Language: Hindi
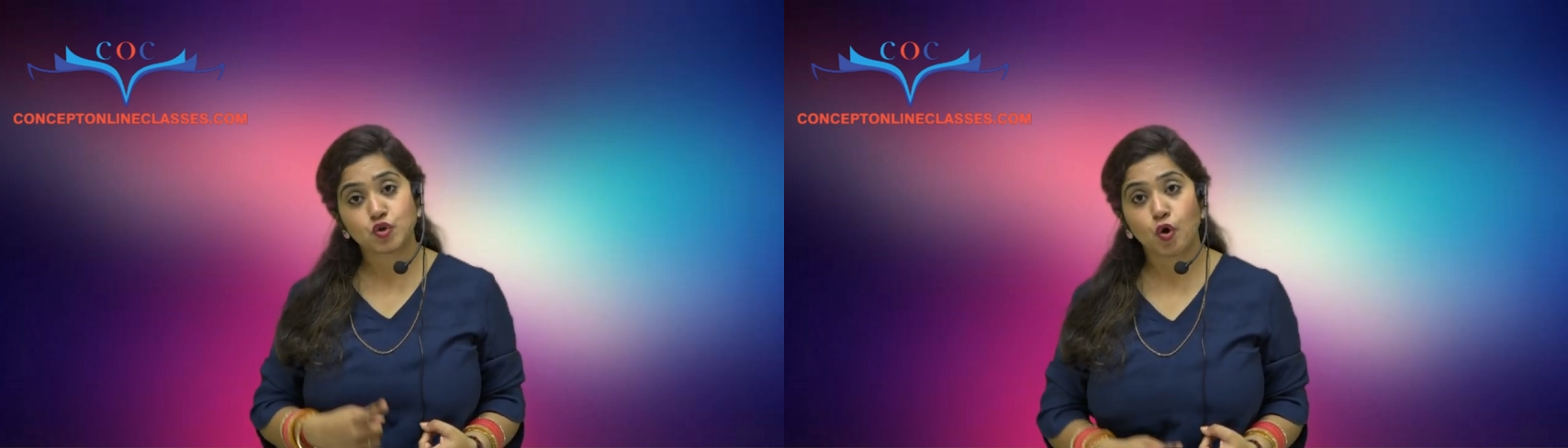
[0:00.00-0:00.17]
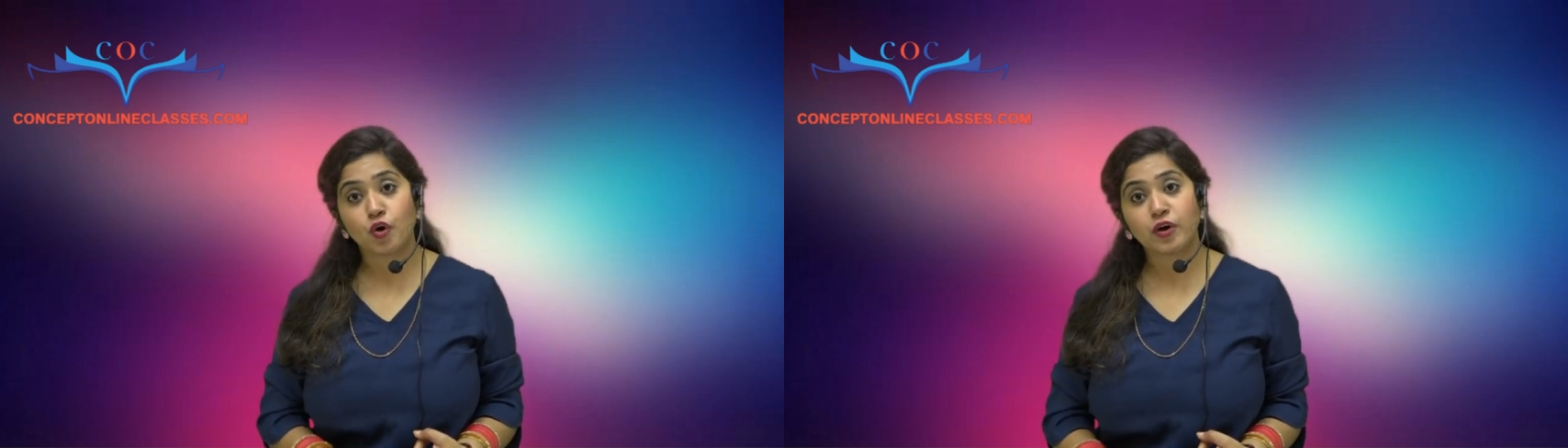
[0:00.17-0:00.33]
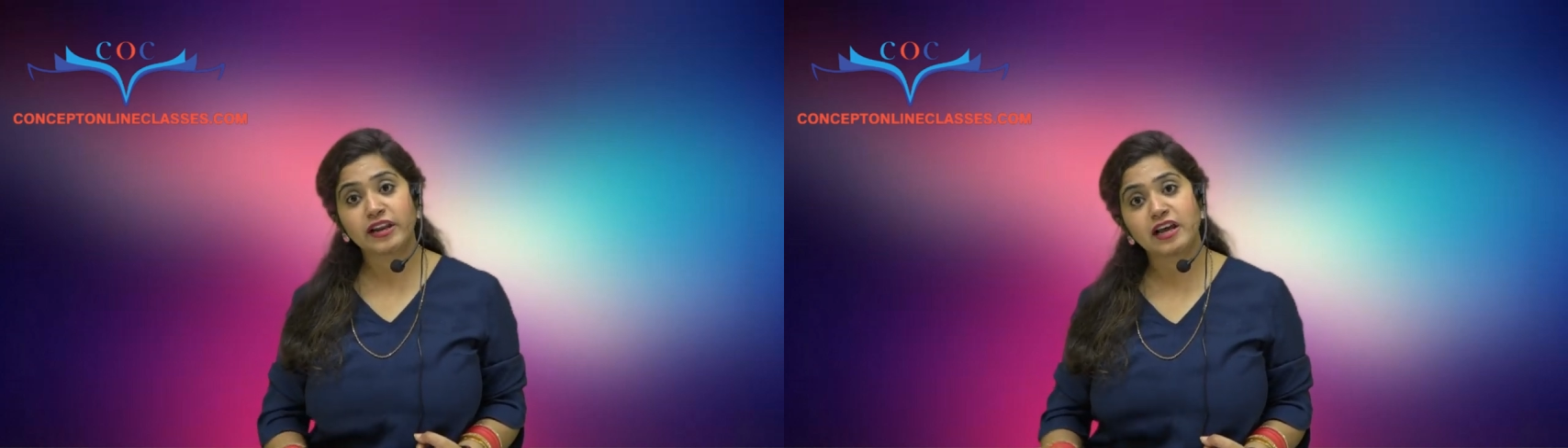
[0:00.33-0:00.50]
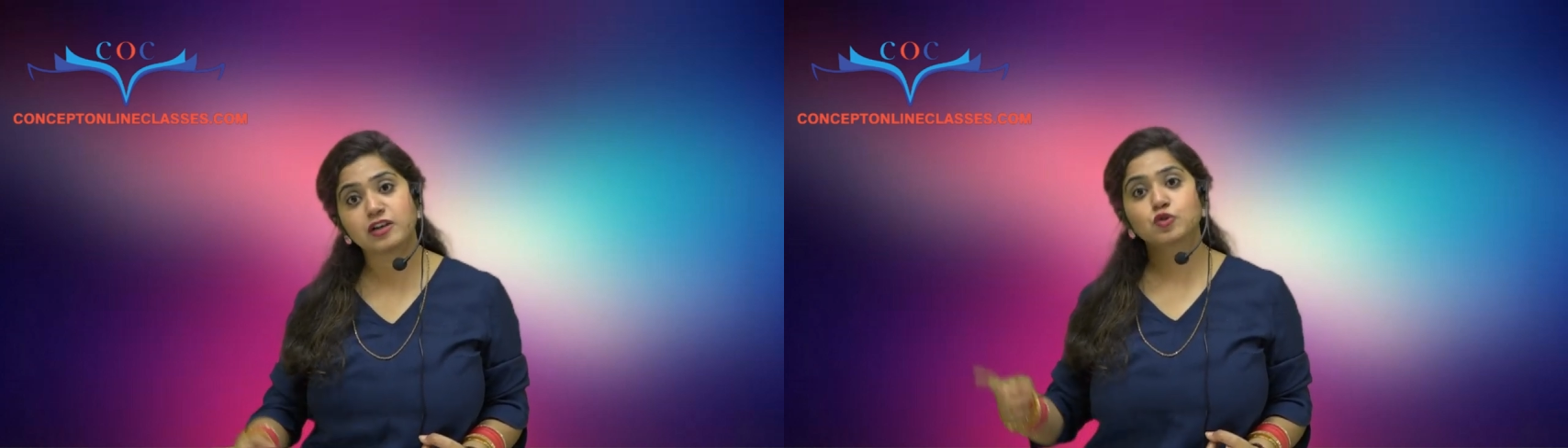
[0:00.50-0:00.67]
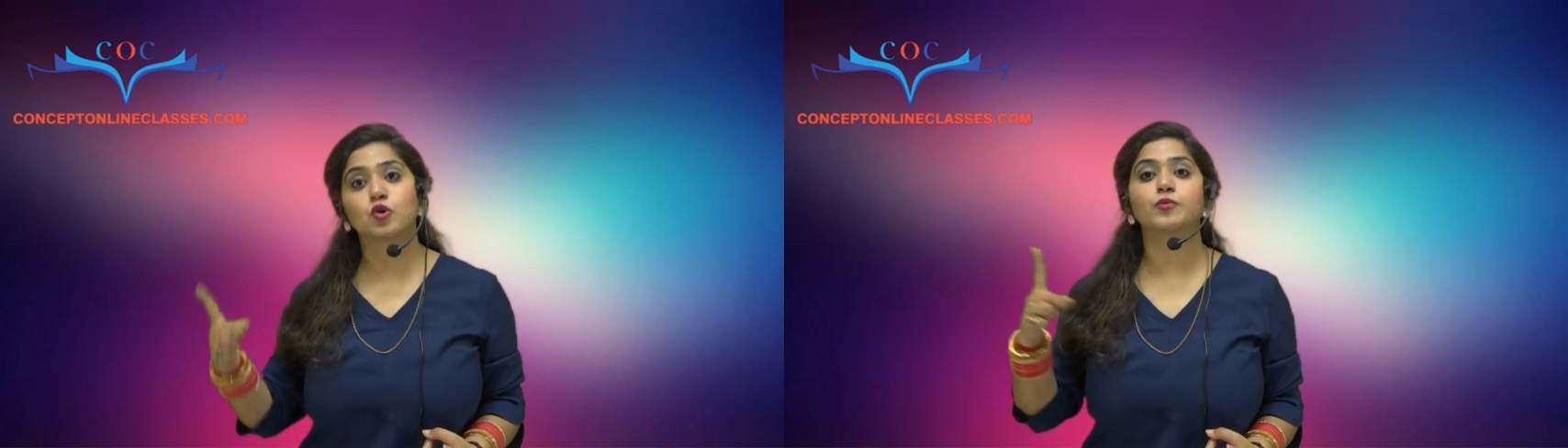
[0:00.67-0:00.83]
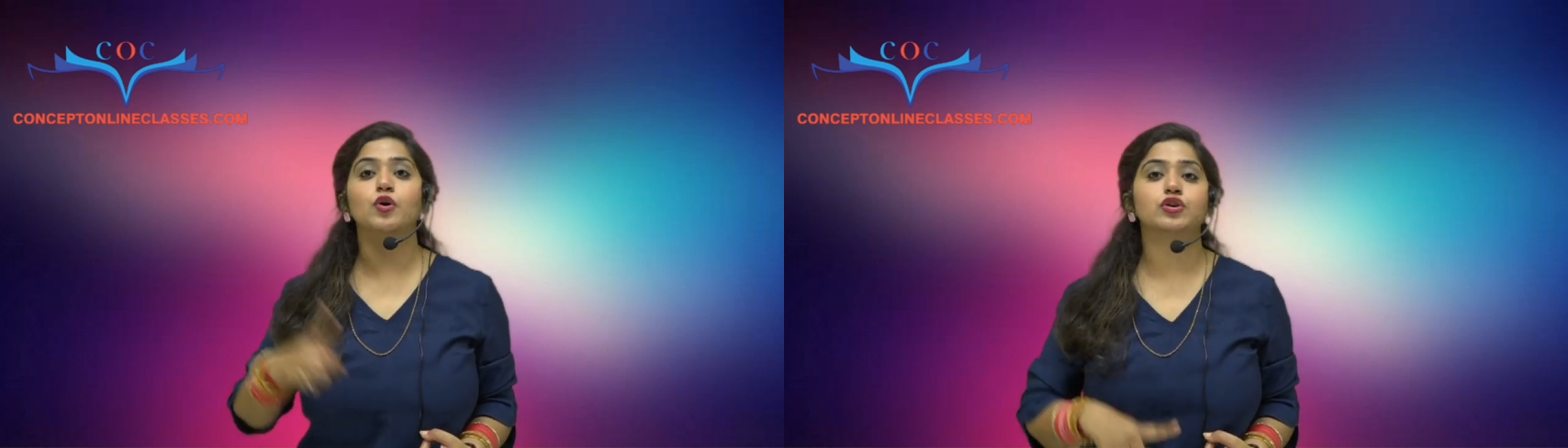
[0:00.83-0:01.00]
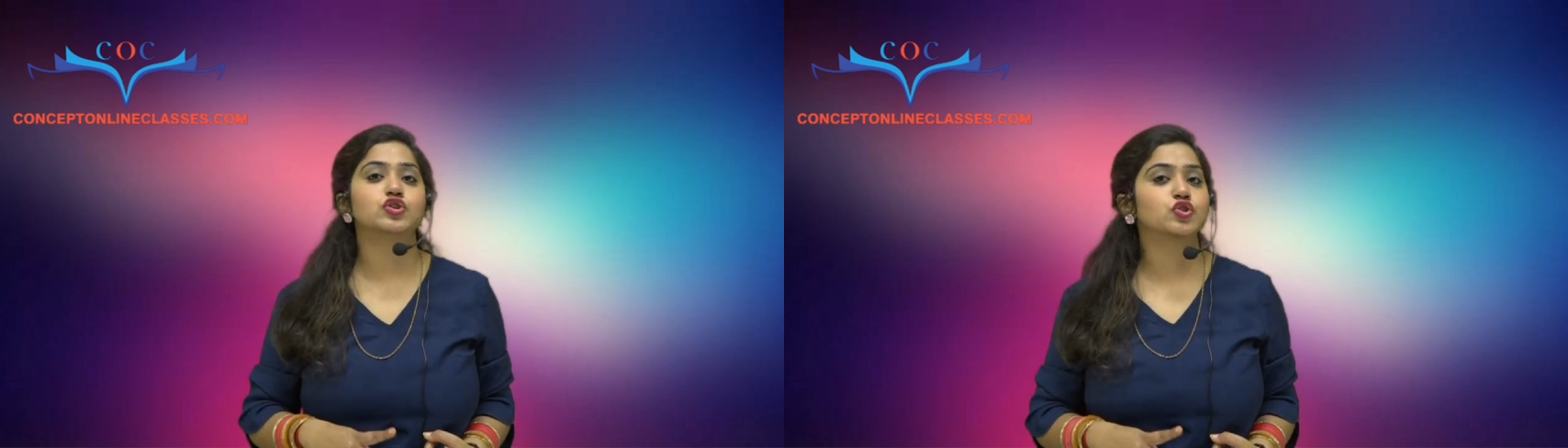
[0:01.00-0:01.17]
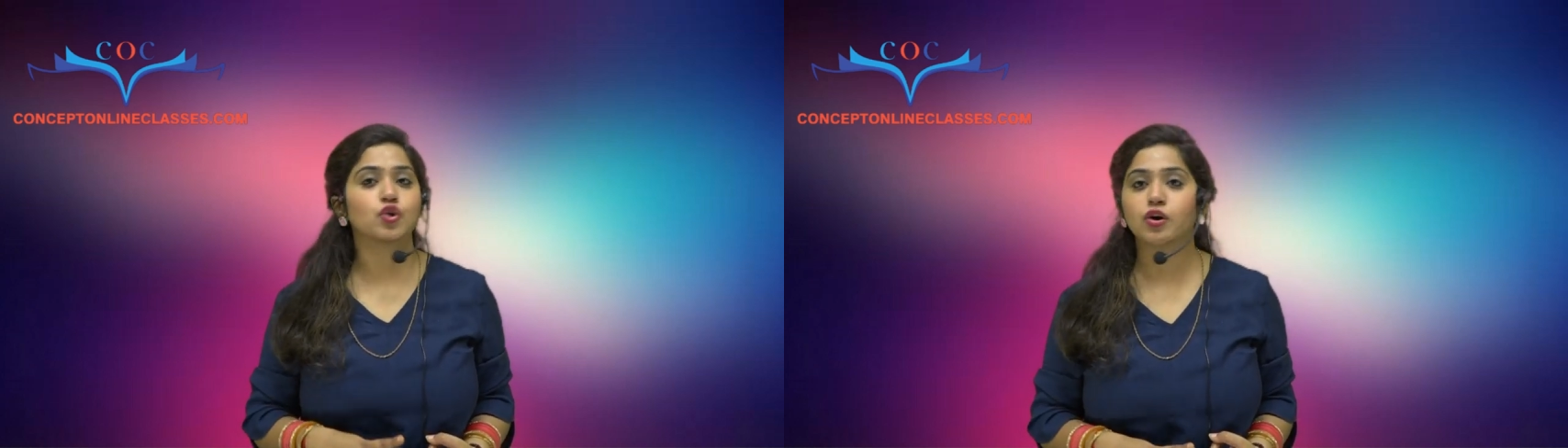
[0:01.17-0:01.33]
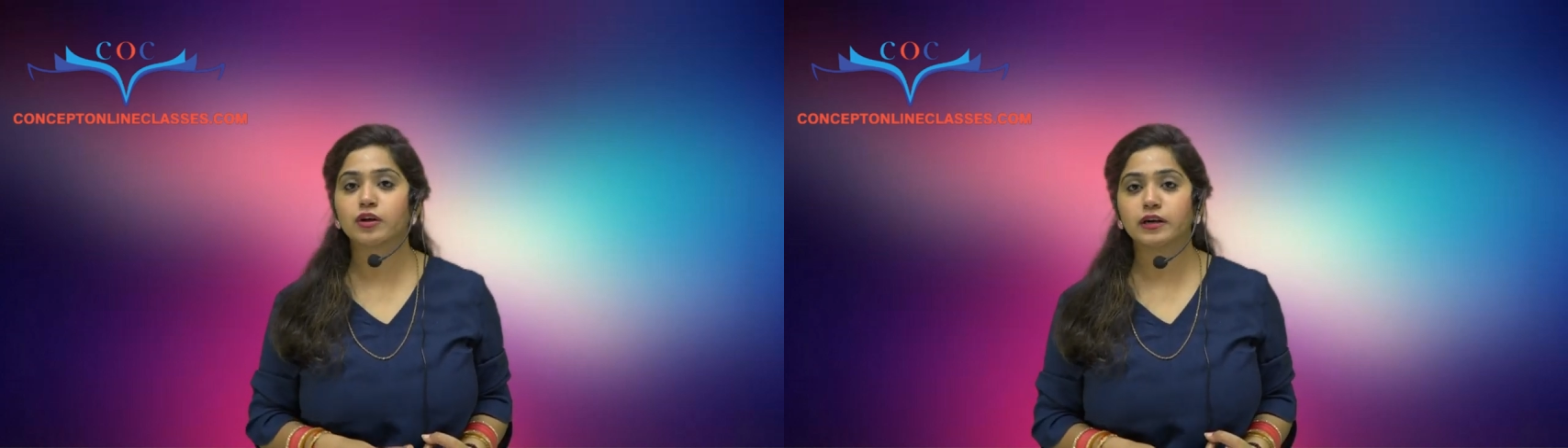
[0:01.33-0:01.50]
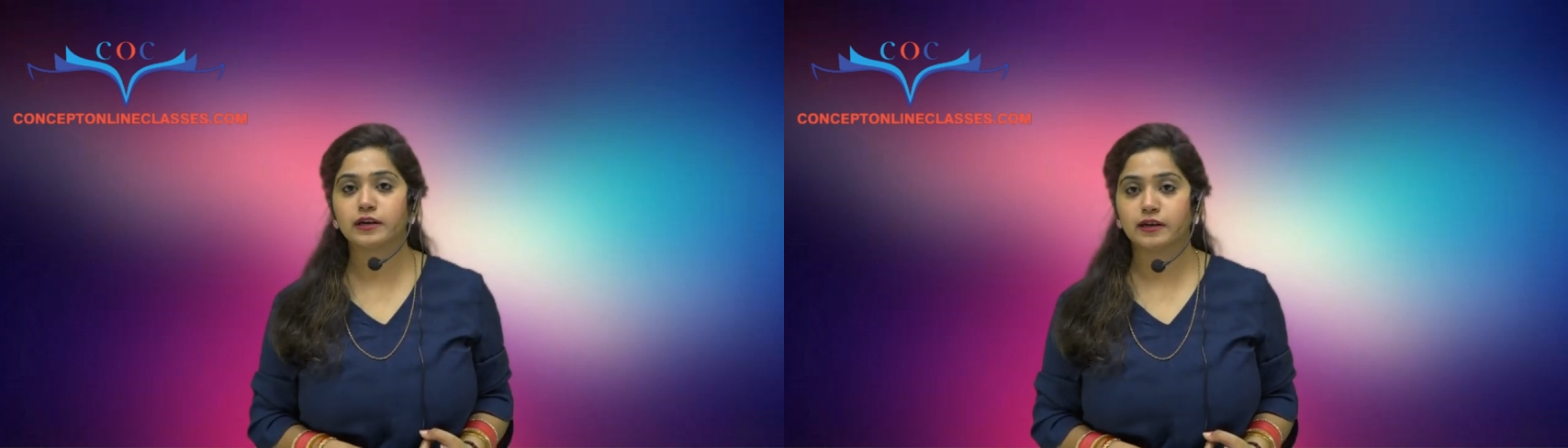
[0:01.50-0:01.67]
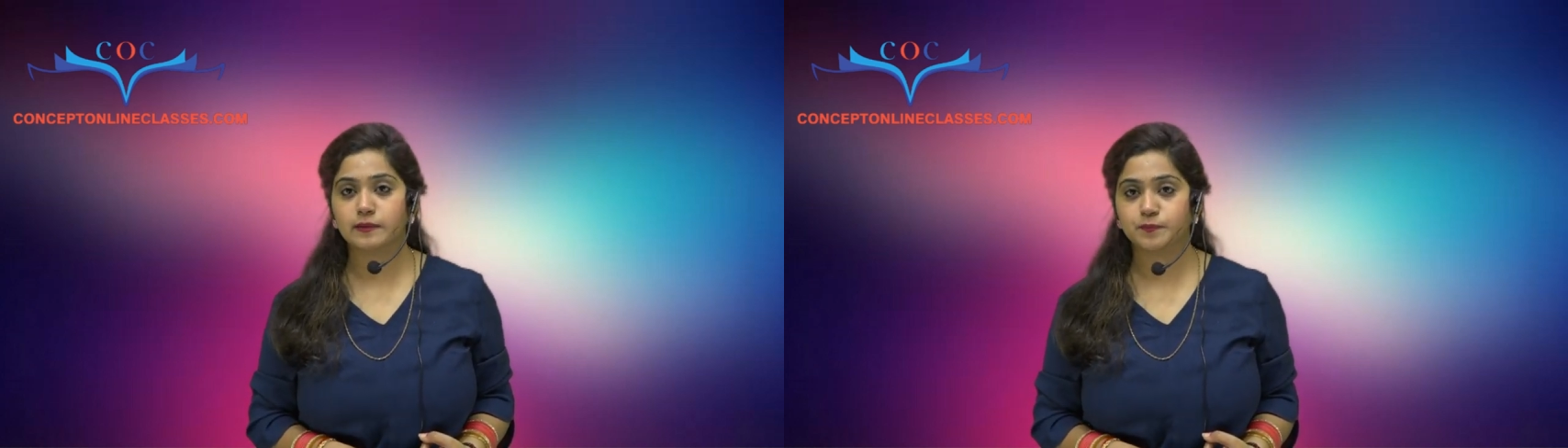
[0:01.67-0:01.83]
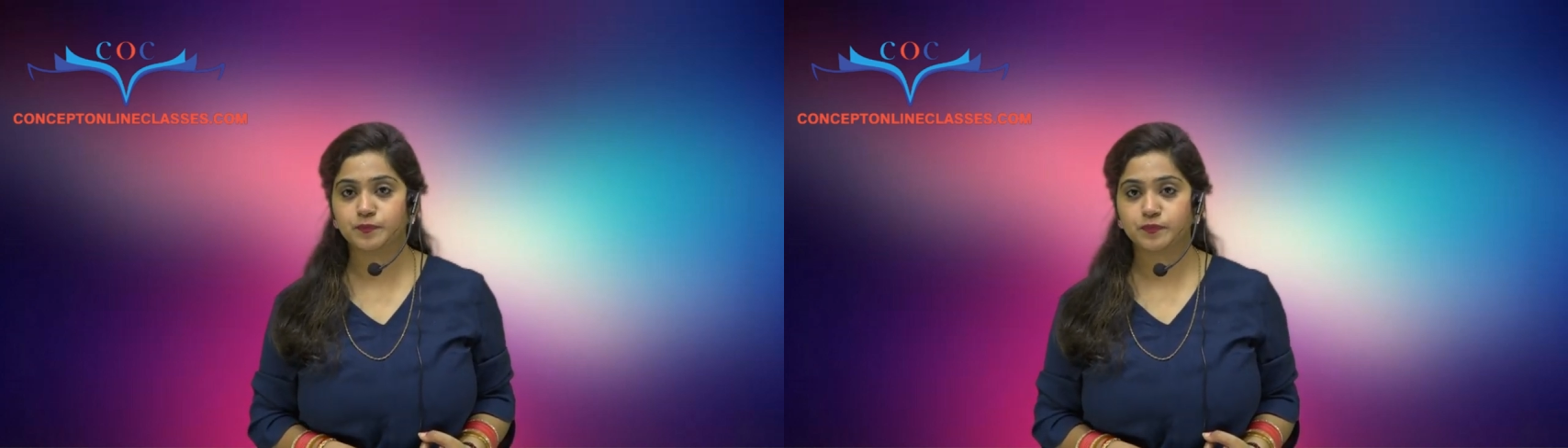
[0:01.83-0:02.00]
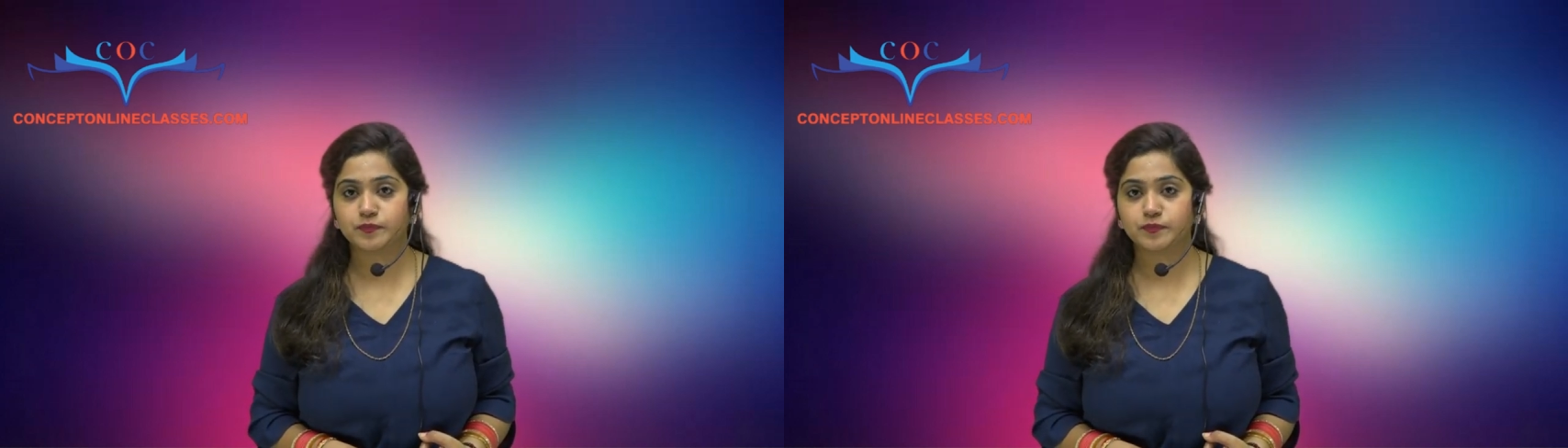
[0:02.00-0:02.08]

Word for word: स्ट्रॉन्ग एरिया उसको भी और स्ट्रॉन्ग करना है